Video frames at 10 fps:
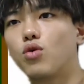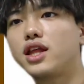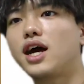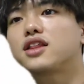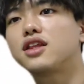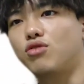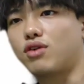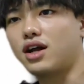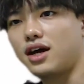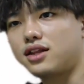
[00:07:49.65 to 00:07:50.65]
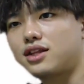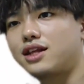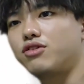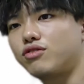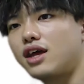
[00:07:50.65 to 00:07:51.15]
これで合ってるのかなって
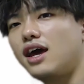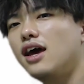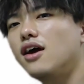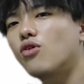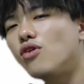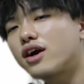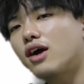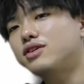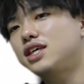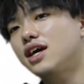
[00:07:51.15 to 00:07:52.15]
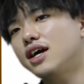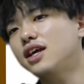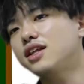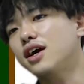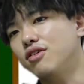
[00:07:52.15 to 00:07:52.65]
なるので、今回は正解
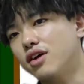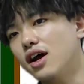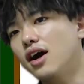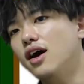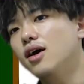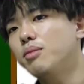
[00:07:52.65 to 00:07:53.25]
データがあるから、